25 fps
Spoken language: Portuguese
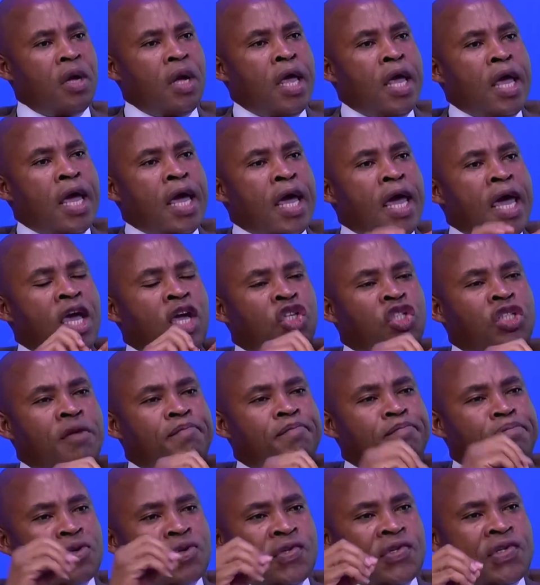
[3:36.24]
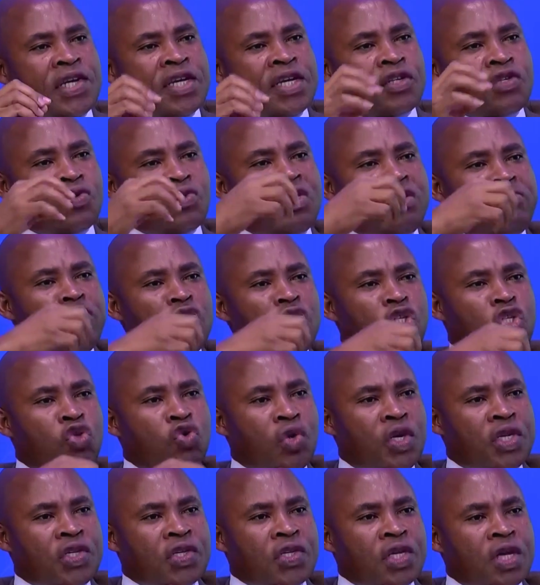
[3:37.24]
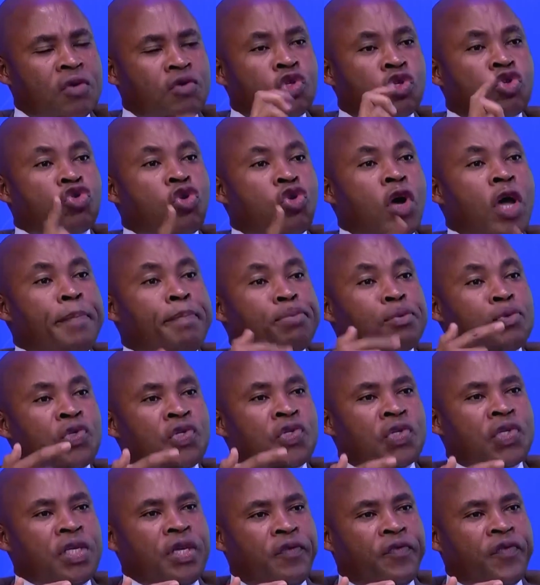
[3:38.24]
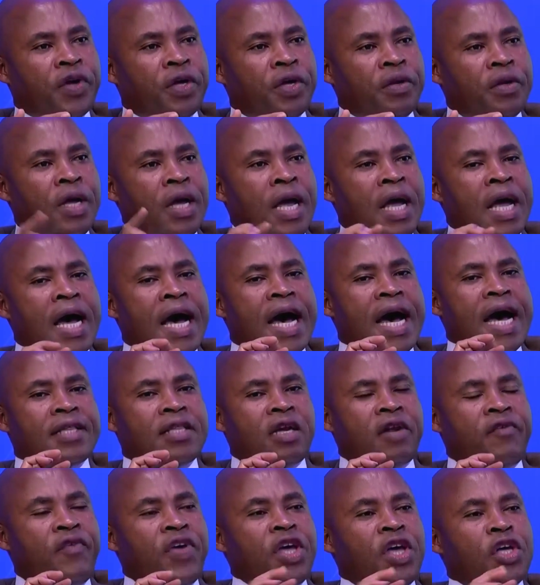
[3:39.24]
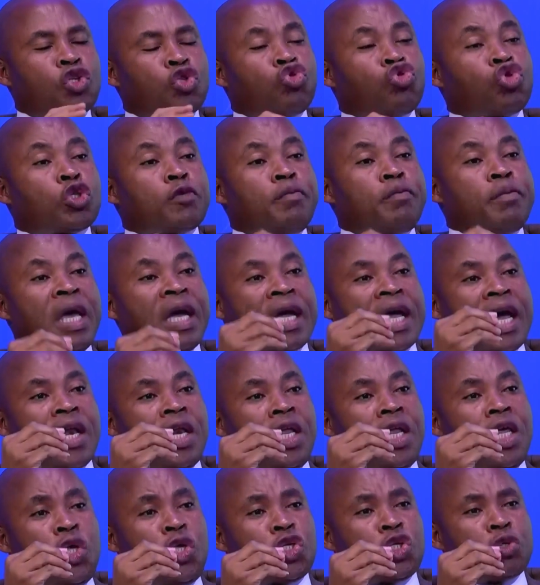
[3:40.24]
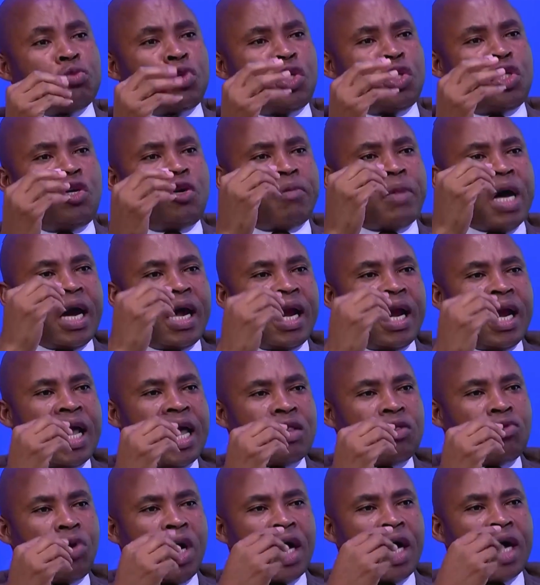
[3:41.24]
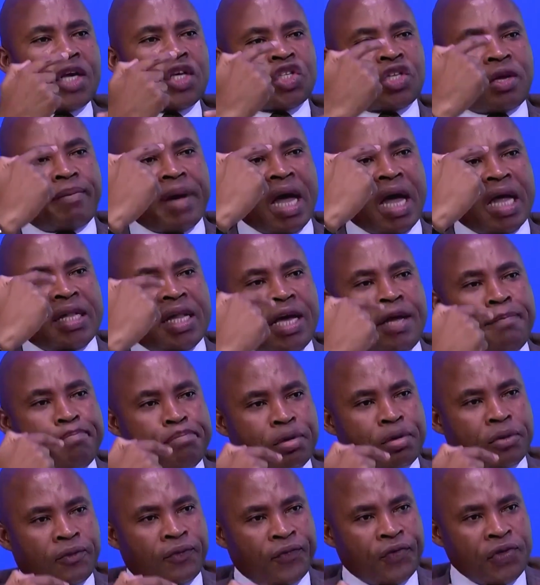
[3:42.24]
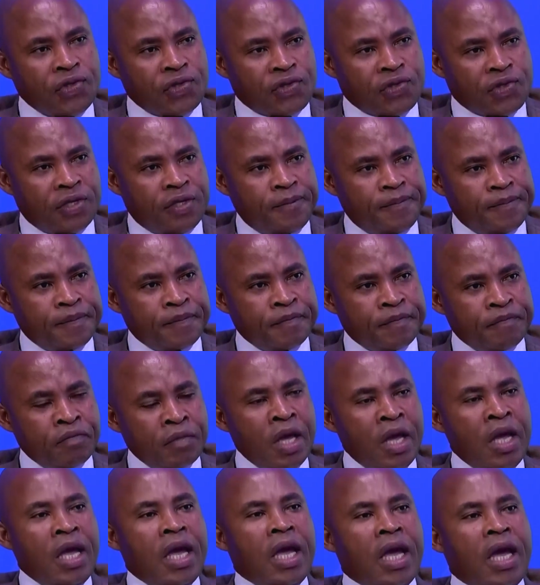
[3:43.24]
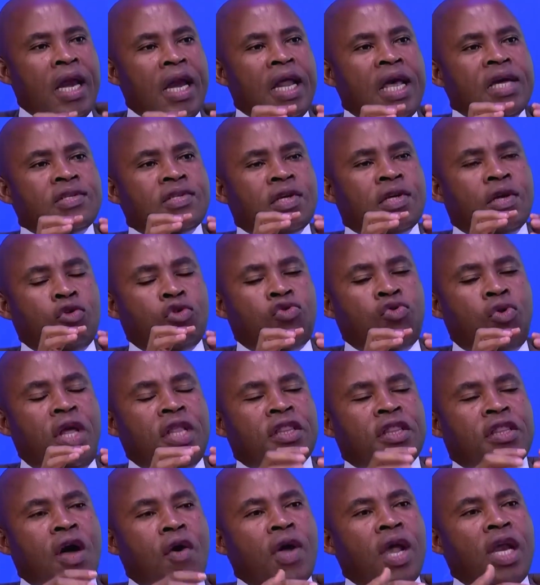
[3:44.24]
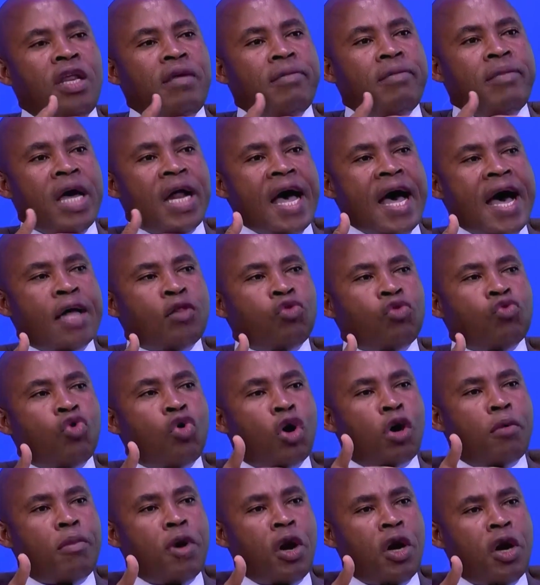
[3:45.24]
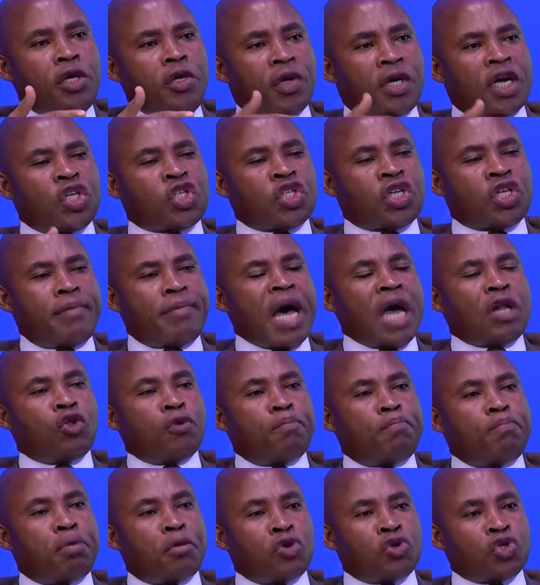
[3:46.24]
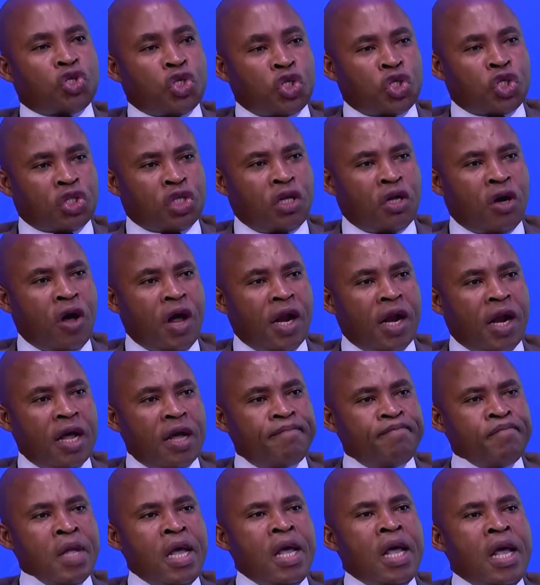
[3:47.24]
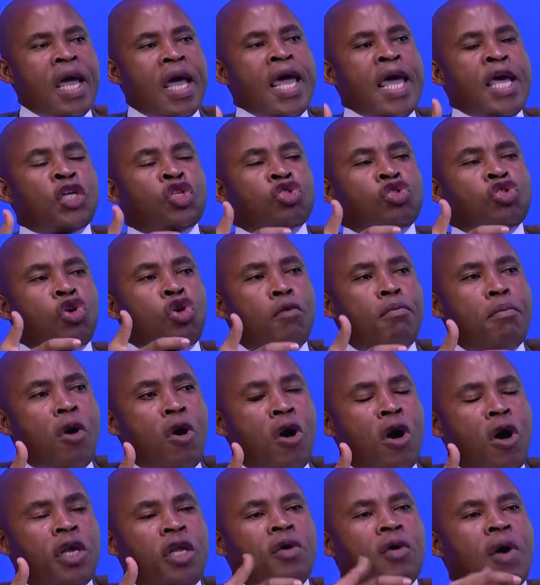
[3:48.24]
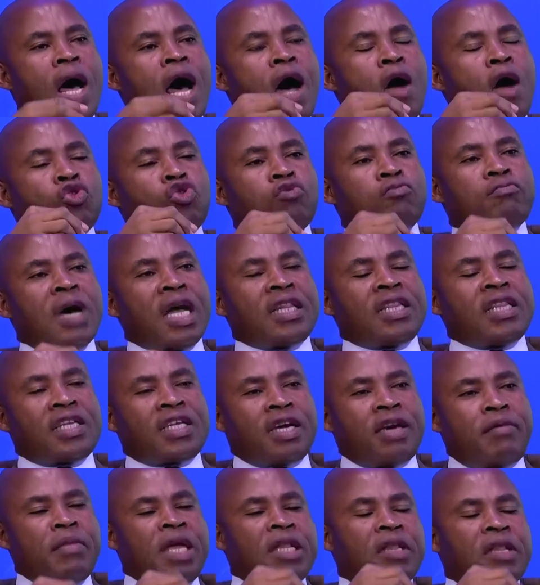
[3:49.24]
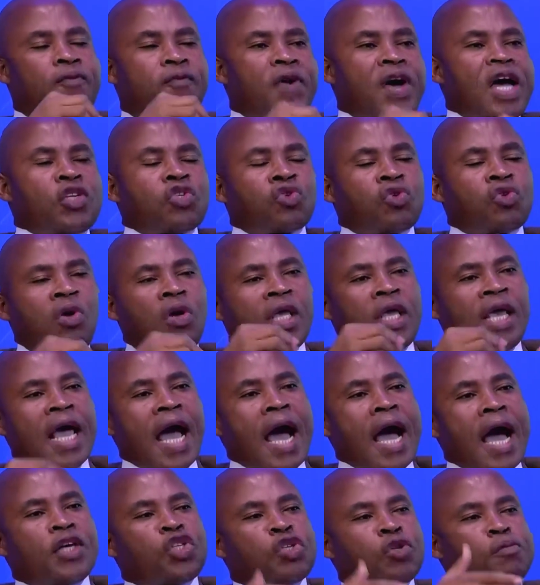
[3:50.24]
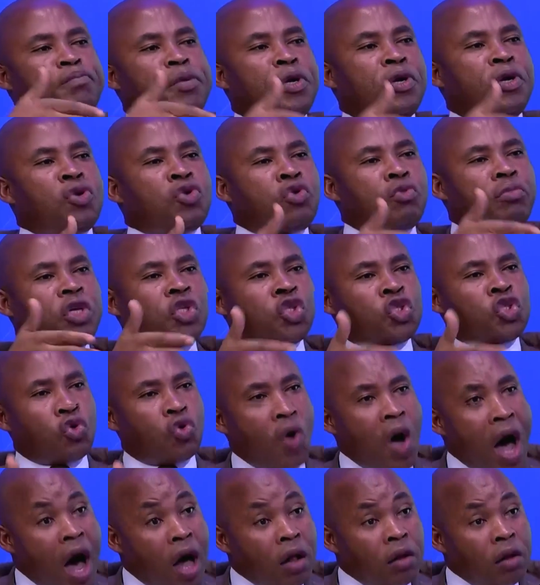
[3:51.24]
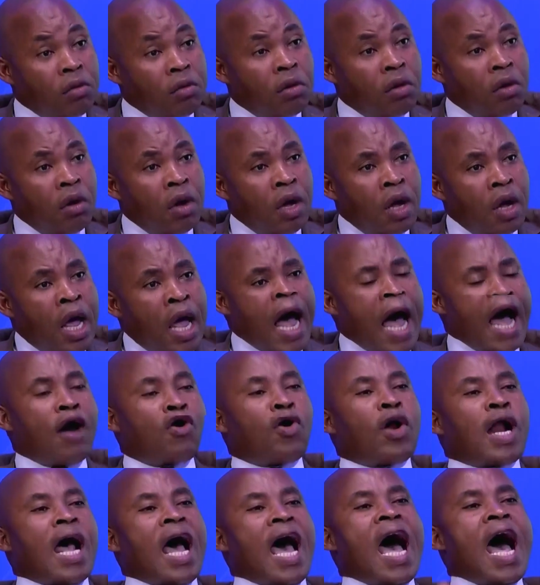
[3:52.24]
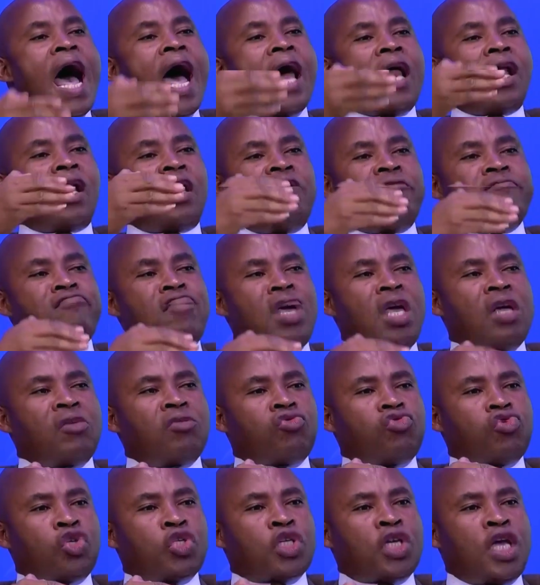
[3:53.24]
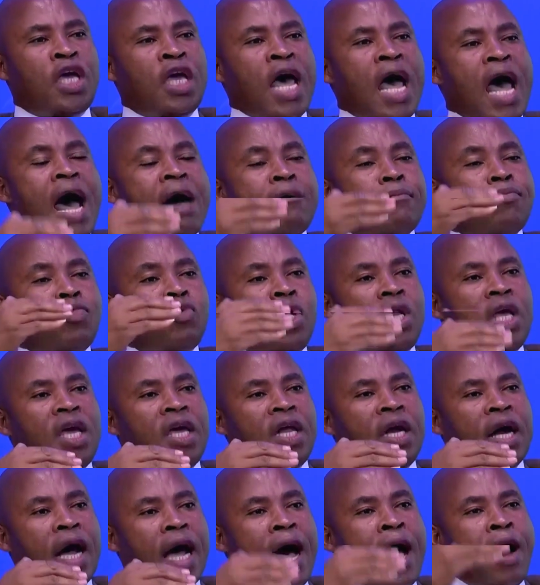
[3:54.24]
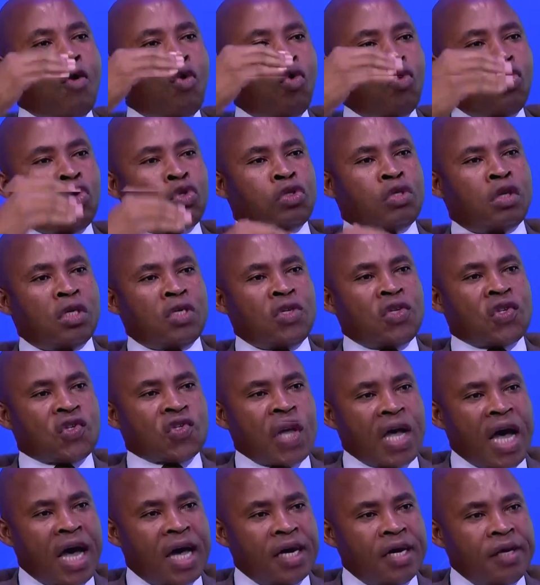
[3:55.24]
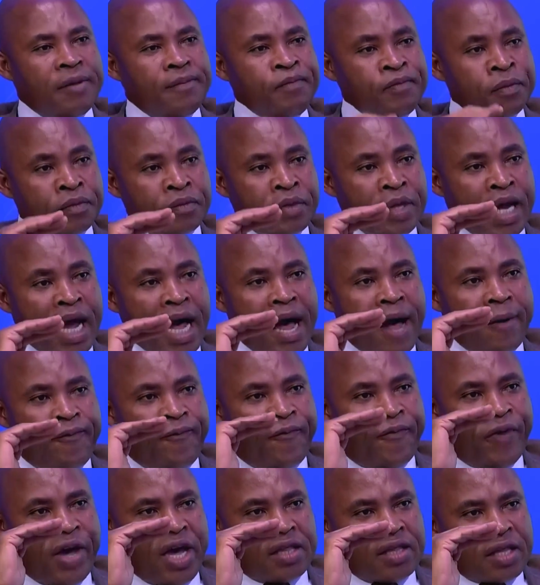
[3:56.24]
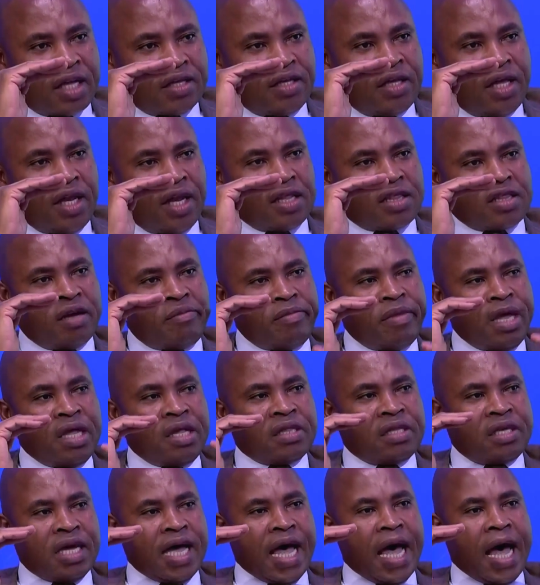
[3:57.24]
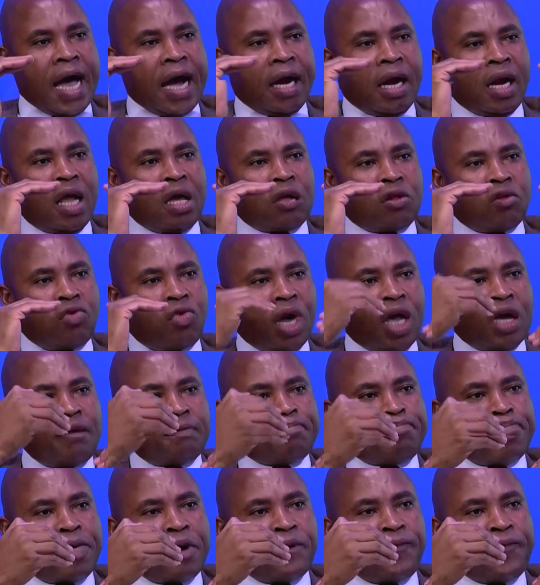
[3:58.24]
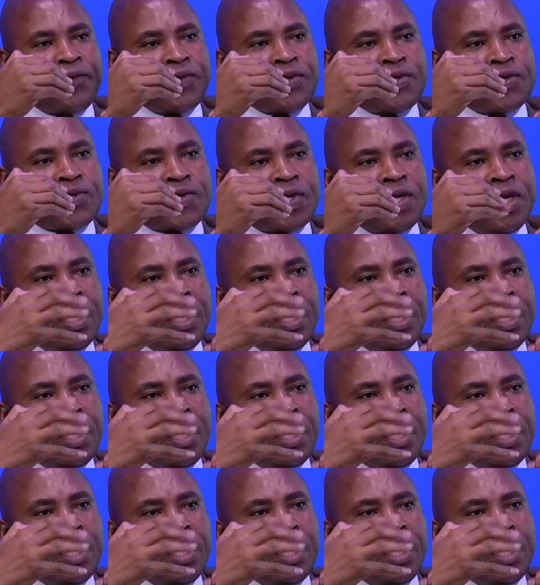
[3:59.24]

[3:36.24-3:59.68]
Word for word: Este processo de menstruação só é possível através dos mecanismos de uma glândula que é chamada hipófise. E nessa altura, então, é liberado um hormônio que é chamado progesterona. Este hormônio automaticamente faz com que haja o período menstrual. Agora, há alimentos que a mulher, ao utilizar, afeta diretamente a glândula hipófise,